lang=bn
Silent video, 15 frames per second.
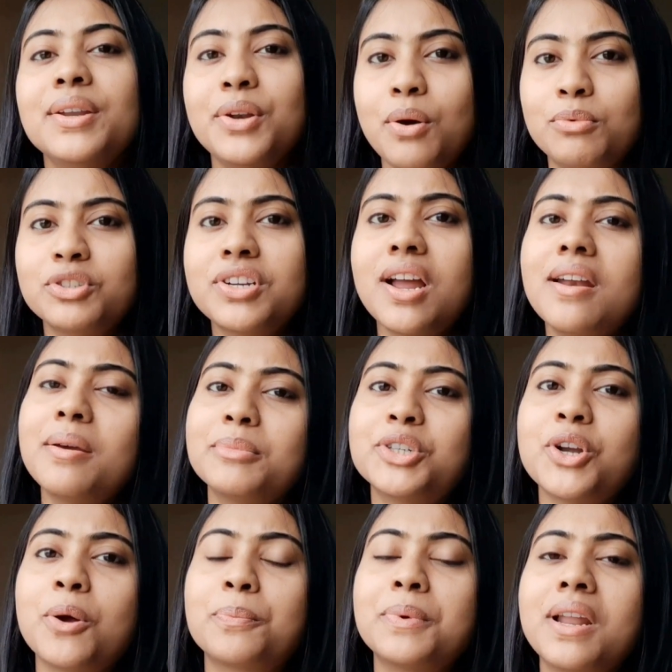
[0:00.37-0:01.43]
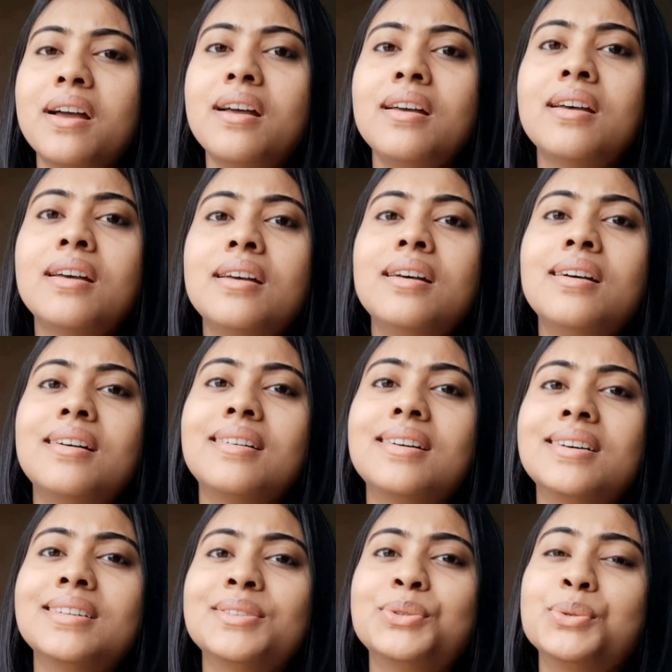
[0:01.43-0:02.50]
নমস্কার আমি স্বপ্না
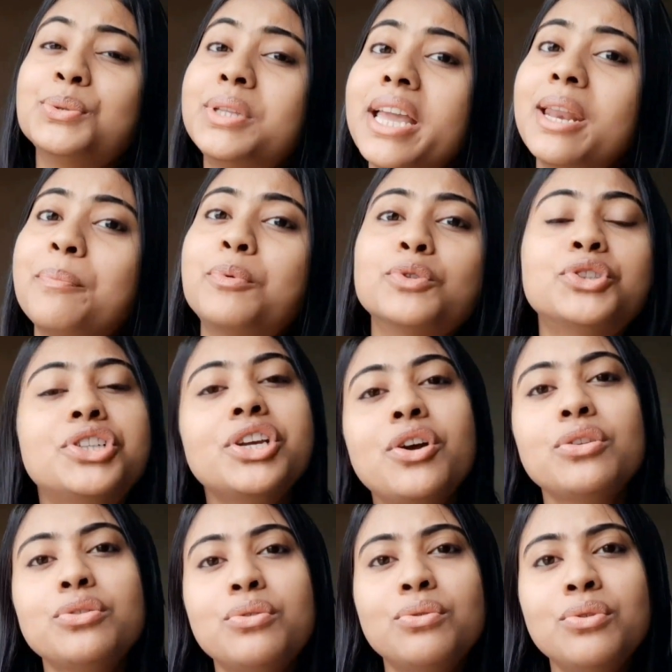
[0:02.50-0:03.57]
দুধের পুষ্টিগত